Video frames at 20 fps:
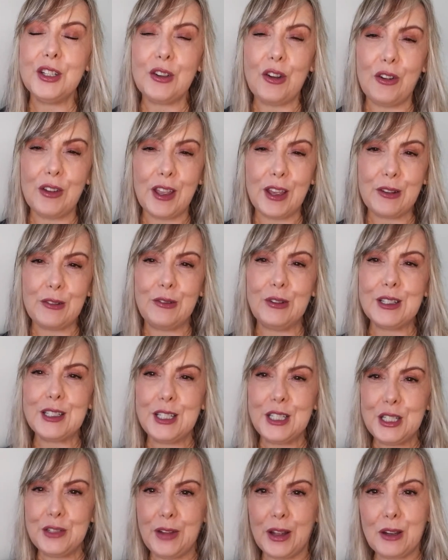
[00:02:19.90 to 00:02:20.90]
de qualquer
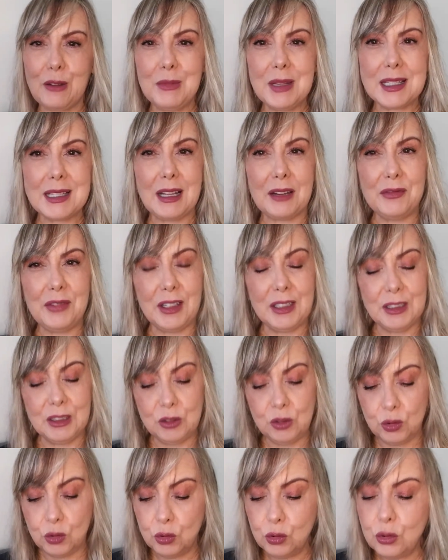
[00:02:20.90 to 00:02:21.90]
coisa, a gente vai começar
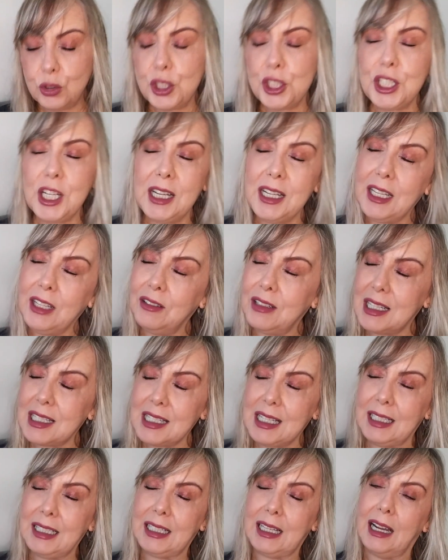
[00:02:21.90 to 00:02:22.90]
falando do cheirinho
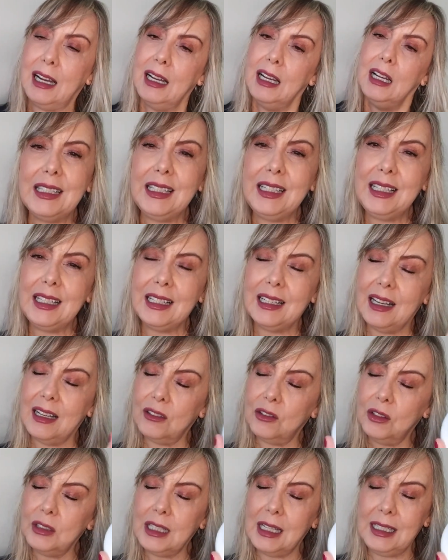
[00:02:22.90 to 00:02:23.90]
dessa linha. E
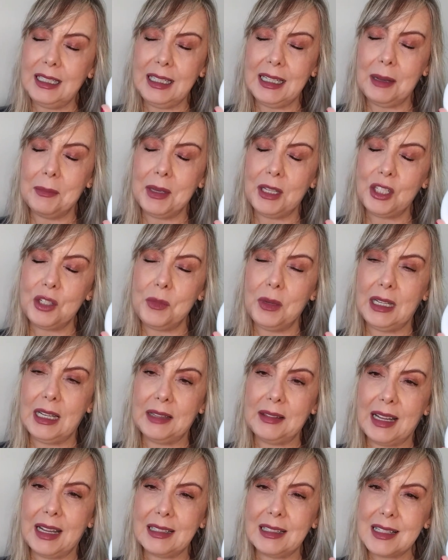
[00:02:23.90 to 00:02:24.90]
toda a linha Mandy
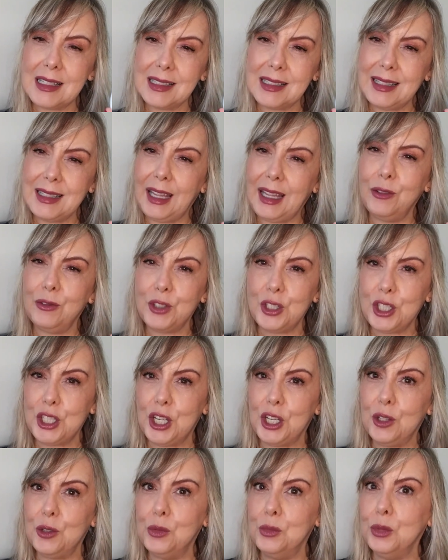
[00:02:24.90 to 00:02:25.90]
Milenar tem um
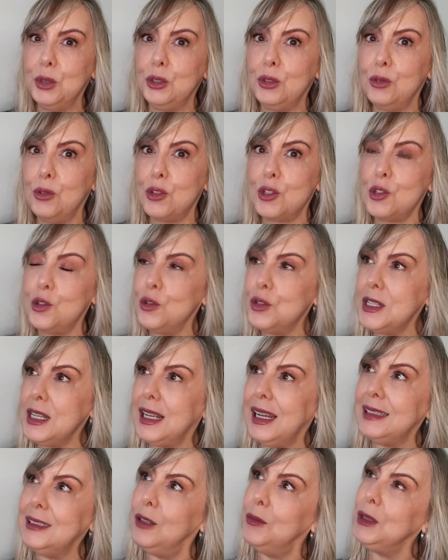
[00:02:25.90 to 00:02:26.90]
cheiro muito gostoso e
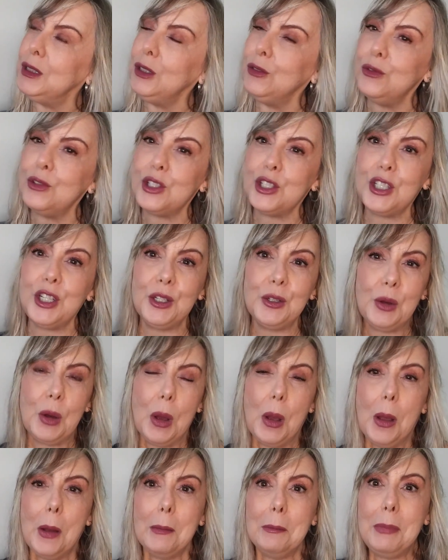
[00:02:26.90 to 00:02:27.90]
cada uma tem um cheiro
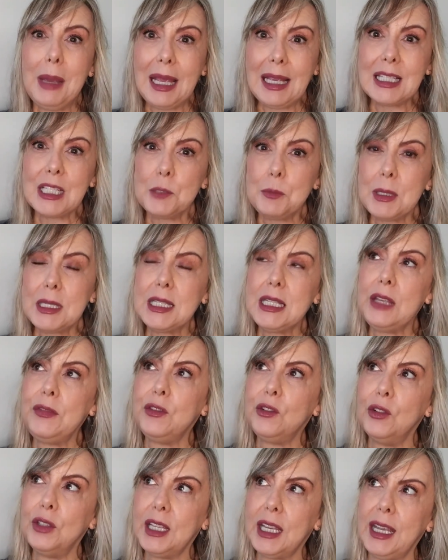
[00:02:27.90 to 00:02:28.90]
bem
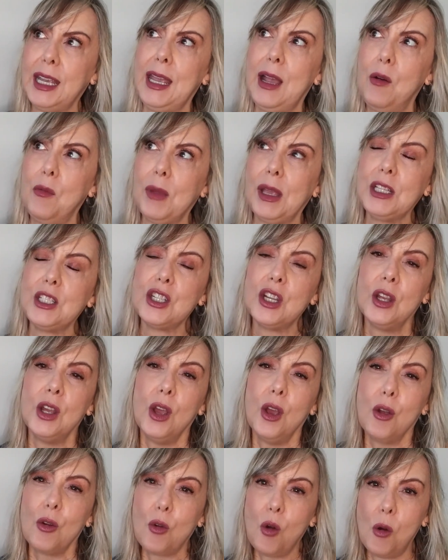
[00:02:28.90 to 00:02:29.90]
específico que realmente
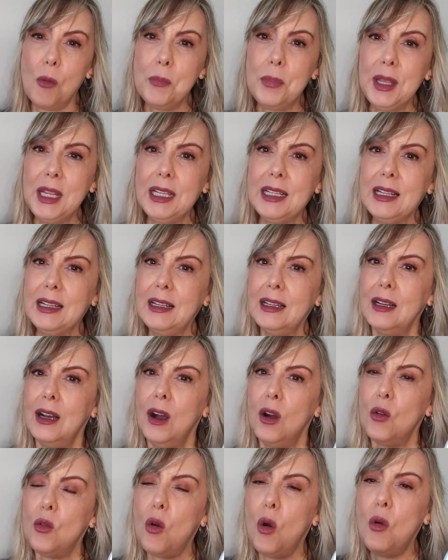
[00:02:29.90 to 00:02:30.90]
combina
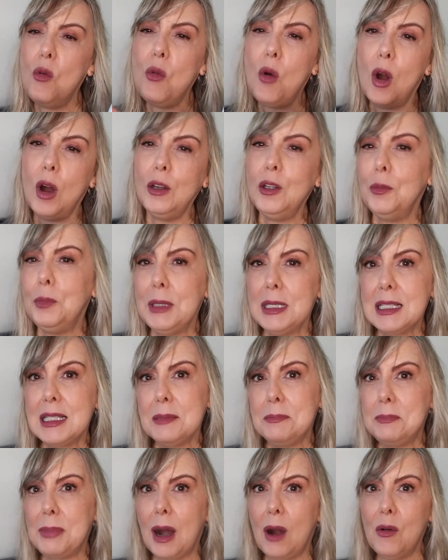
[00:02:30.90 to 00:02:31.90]
com o óleo
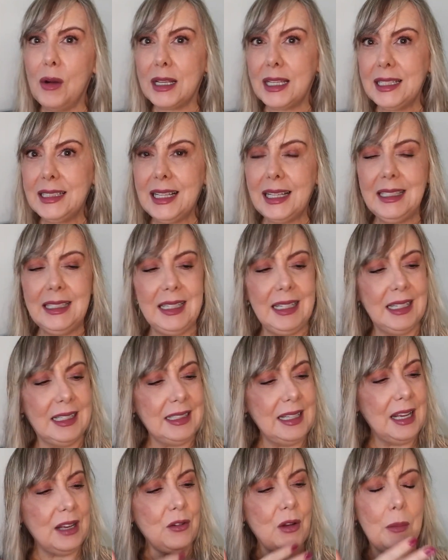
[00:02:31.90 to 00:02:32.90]
principal aqui da
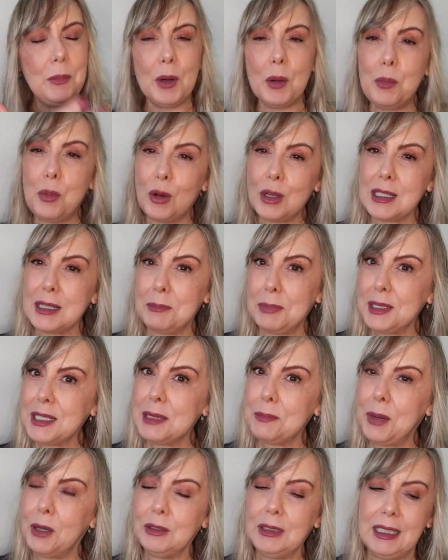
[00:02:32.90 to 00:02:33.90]
linha, né? Com a proposta
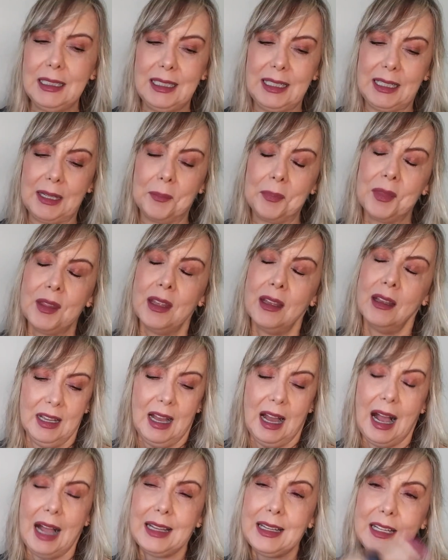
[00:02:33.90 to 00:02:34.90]
principal da linha.
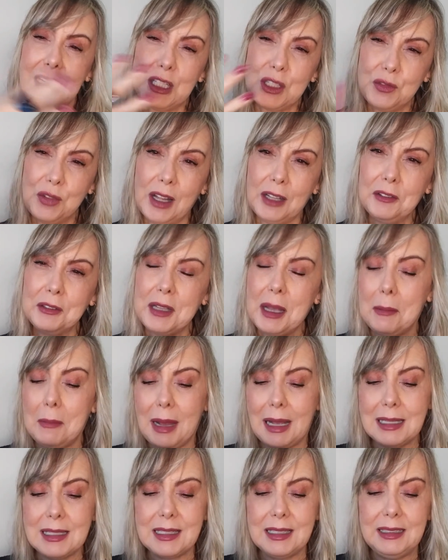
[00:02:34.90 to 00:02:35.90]
Aqui eles falam que a
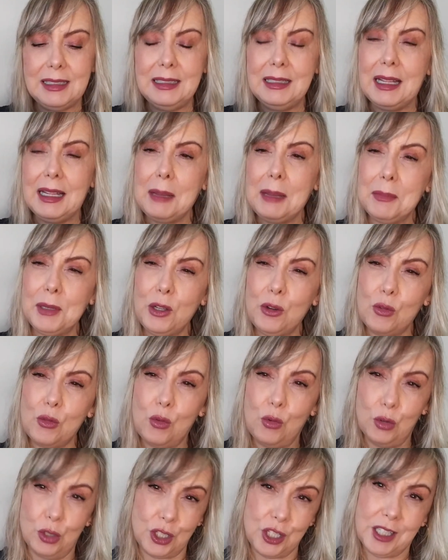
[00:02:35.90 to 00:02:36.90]
máscara lembra
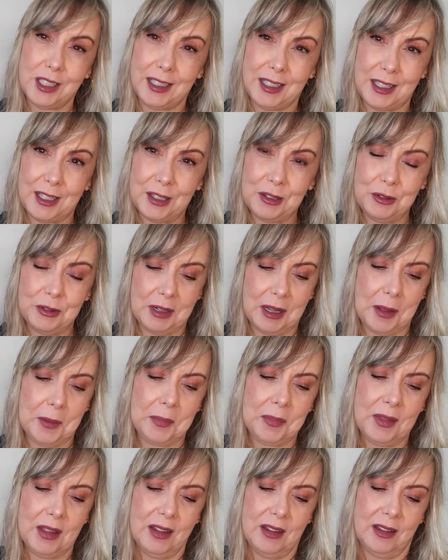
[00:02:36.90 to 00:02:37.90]
iogurte grego, né?